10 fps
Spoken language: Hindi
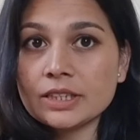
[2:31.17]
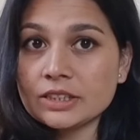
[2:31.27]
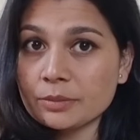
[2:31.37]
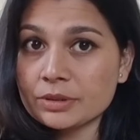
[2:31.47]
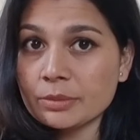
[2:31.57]
ये
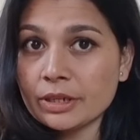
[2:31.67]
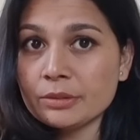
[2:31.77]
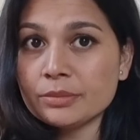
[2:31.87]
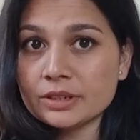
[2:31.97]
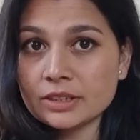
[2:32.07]
सबसे बड़ी
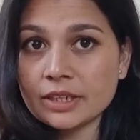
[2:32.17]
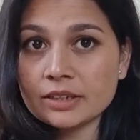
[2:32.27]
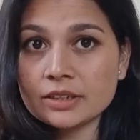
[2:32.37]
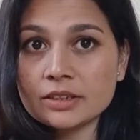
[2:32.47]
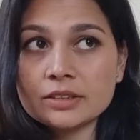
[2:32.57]
मिथ है
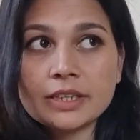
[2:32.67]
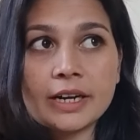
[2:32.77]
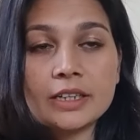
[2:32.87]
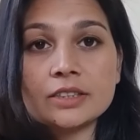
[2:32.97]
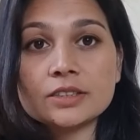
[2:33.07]
कि
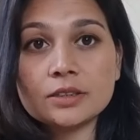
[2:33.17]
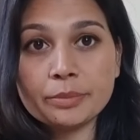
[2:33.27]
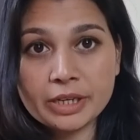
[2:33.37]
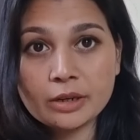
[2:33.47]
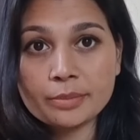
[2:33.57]
दैट
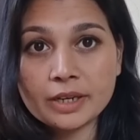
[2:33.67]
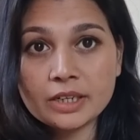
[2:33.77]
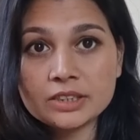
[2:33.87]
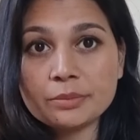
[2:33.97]
मेकअप करने